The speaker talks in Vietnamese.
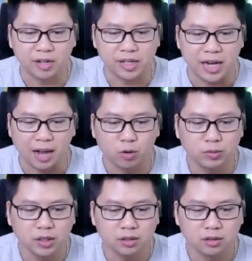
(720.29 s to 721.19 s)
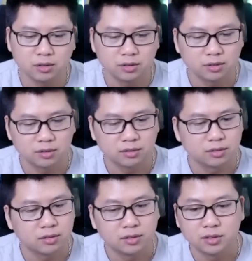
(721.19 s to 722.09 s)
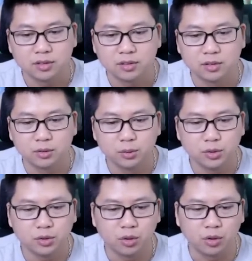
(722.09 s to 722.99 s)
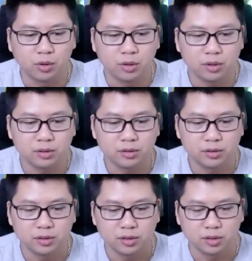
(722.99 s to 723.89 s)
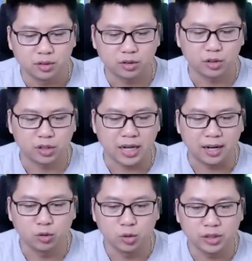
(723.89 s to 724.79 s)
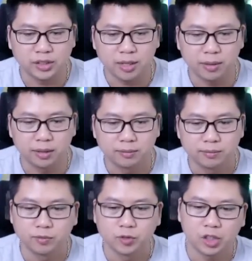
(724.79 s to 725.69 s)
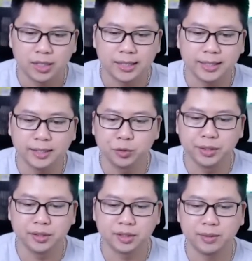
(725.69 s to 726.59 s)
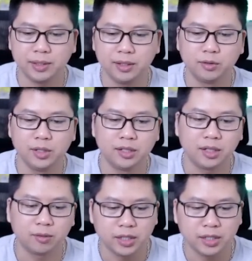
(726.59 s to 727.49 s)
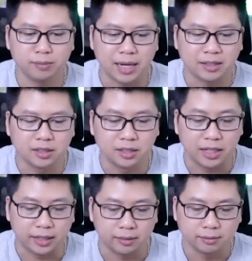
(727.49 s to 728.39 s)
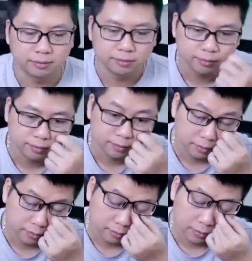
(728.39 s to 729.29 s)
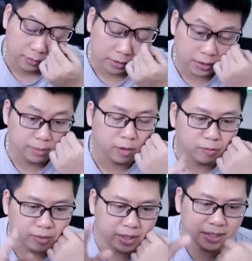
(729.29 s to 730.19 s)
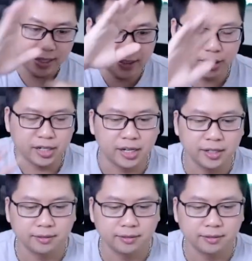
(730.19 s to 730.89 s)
đá cũng đứt ôi rồi rồi gọn gàng luôn đấy xem ạ có lẽ kinh quyên sẽ bắt đầu đi ở góc trên 3 giờ này đi moment đi lên trên đấy